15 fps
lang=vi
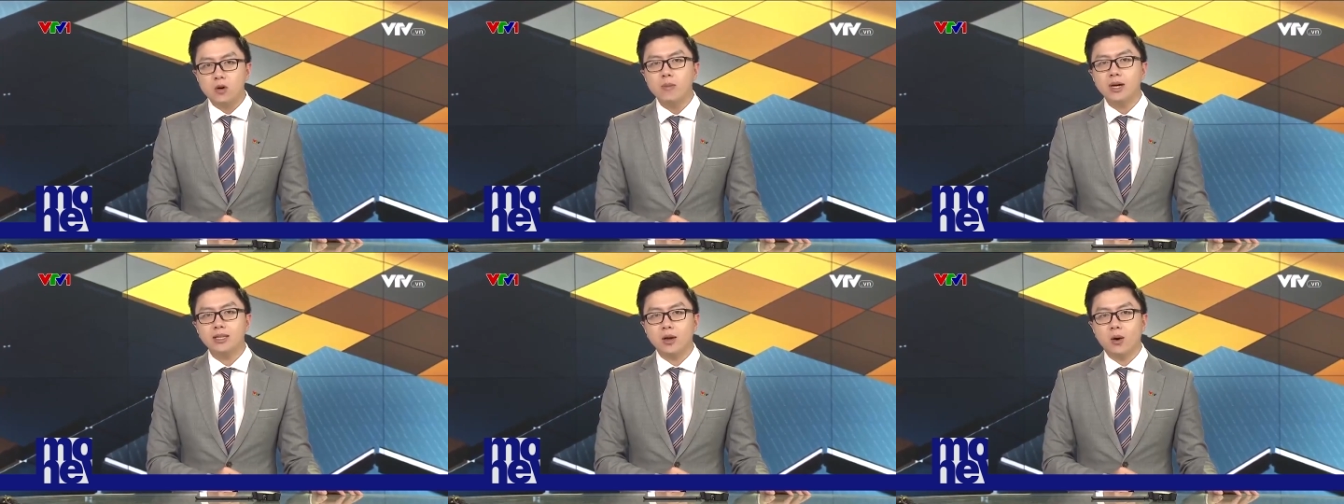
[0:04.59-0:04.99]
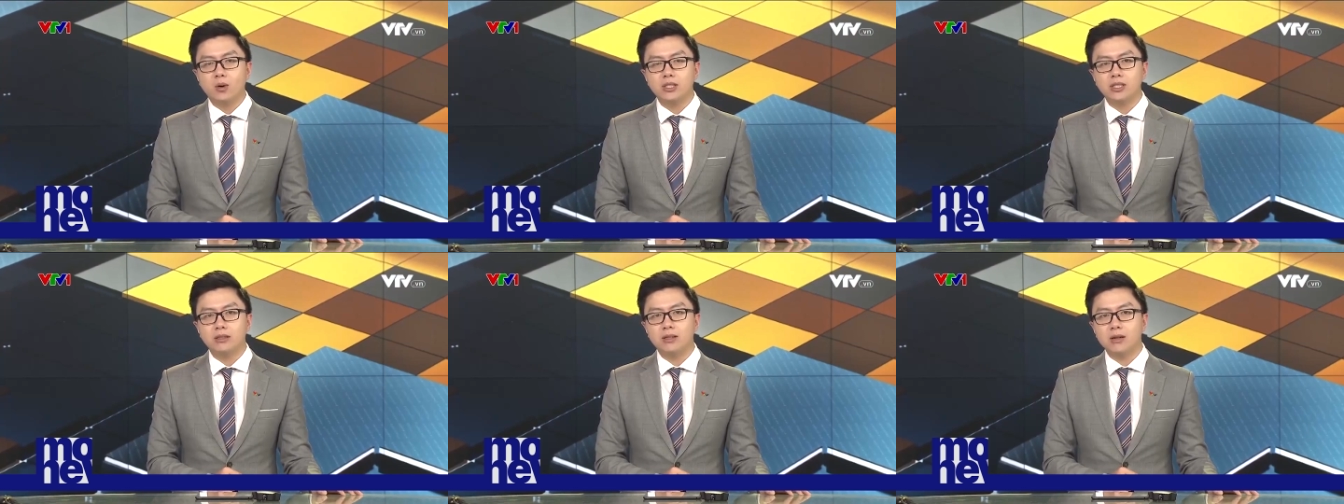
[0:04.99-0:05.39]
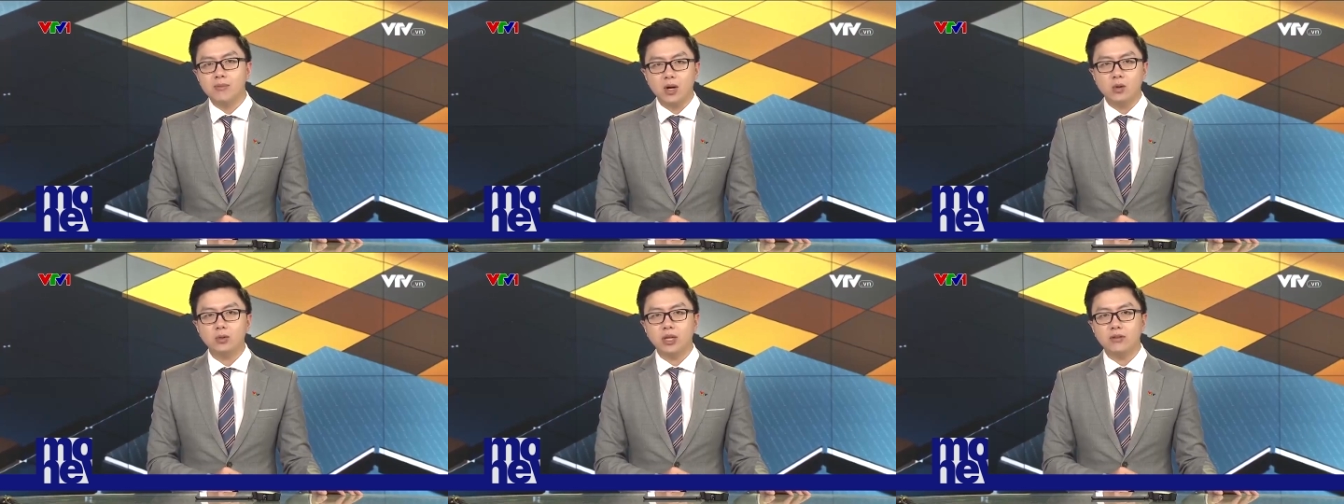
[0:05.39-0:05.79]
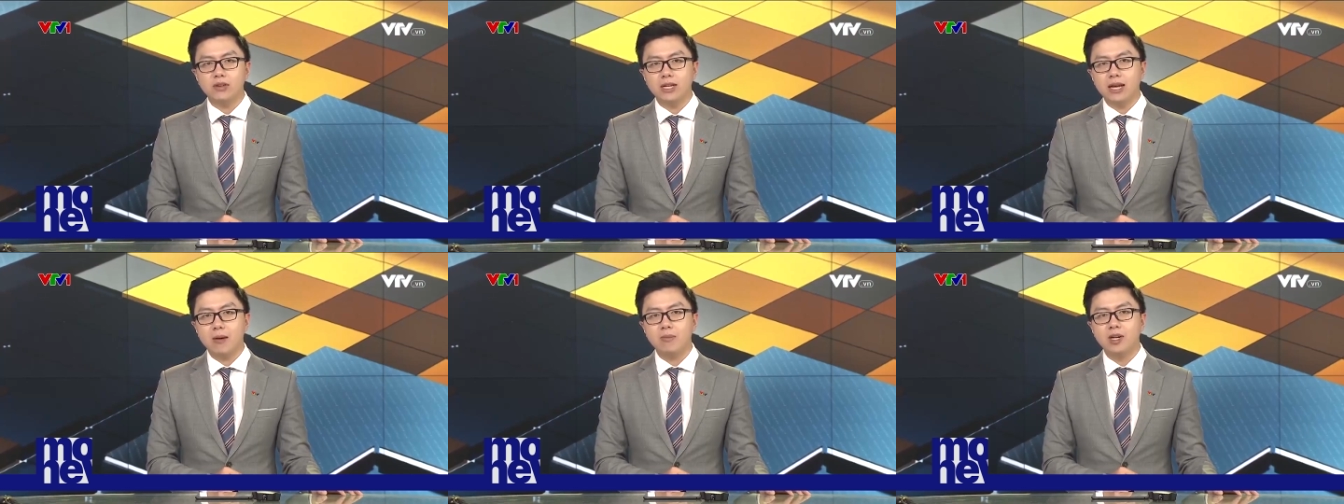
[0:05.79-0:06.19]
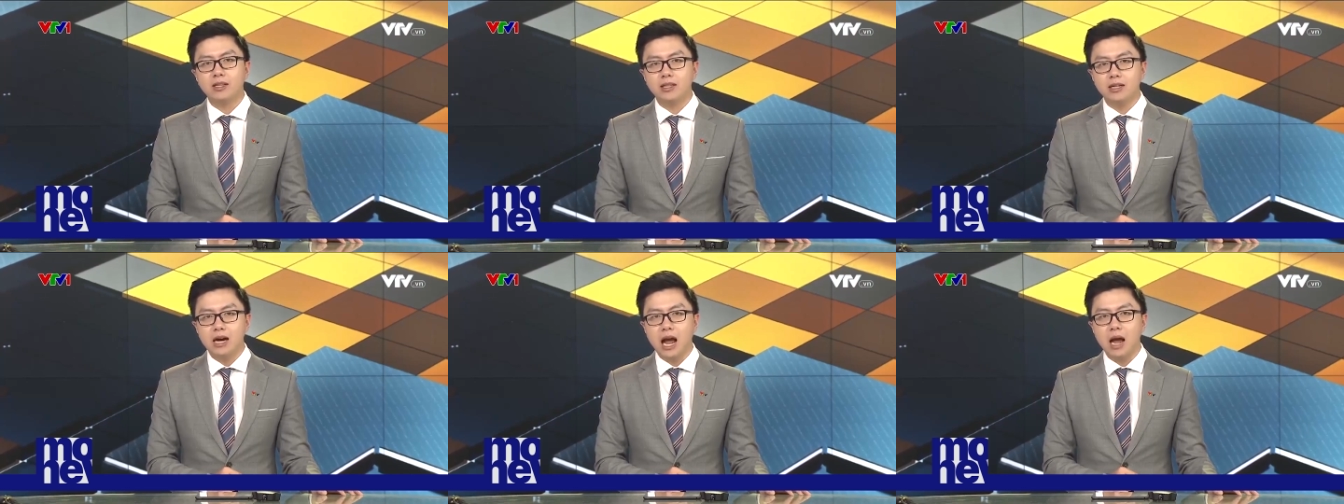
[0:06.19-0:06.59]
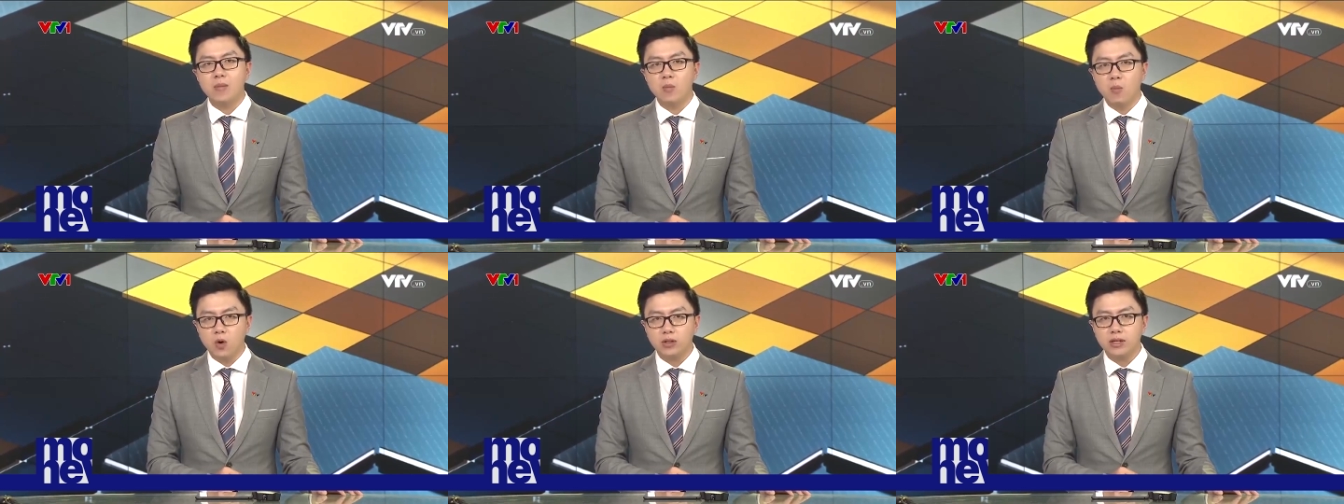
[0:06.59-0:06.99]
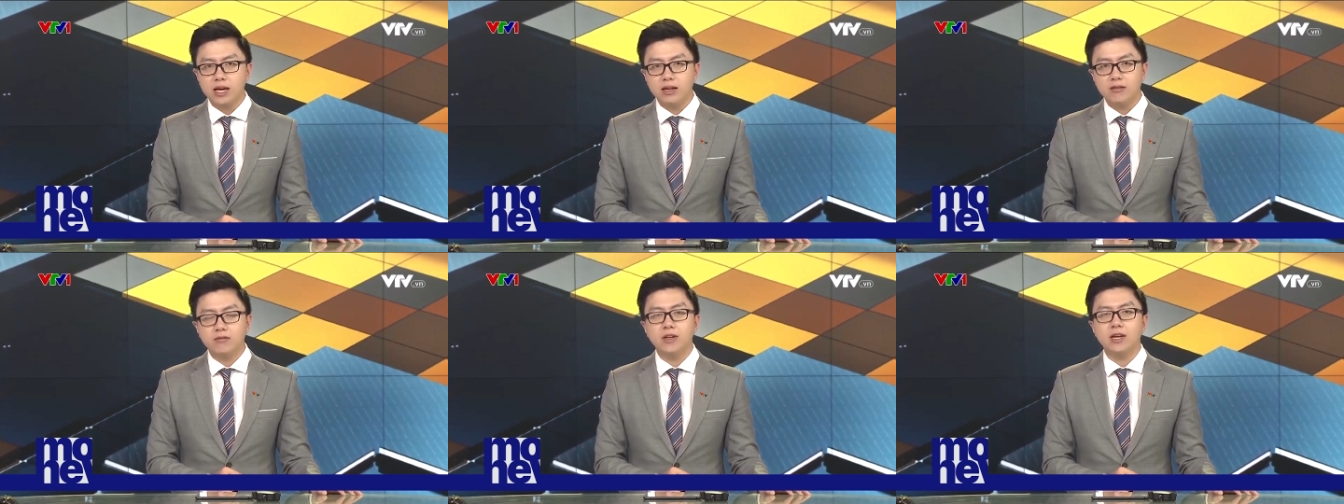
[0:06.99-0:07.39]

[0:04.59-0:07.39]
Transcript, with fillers: đã có mặt tại Hội chợ Thương mại Quốc tế Việt Nam lần thứ hai mươi mốt